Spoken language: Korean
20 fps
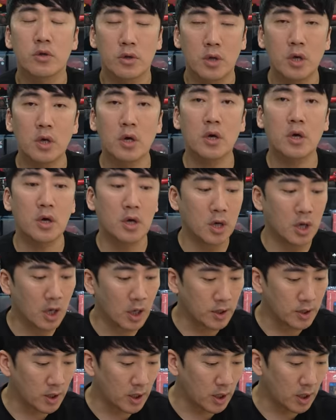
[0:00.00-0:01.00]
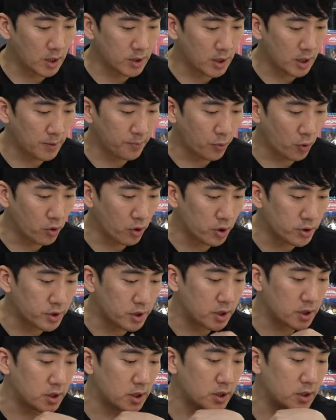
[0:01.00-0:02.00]
네, 하나하나
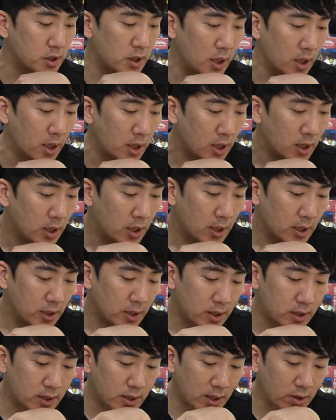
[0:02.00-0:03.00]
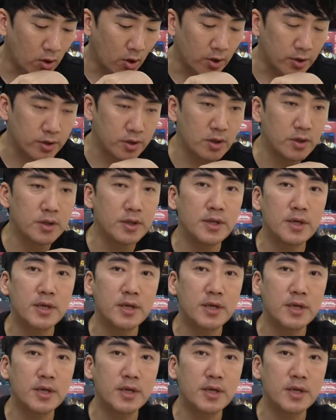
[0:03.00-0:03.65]
보여드릴 텐데 일단 어떤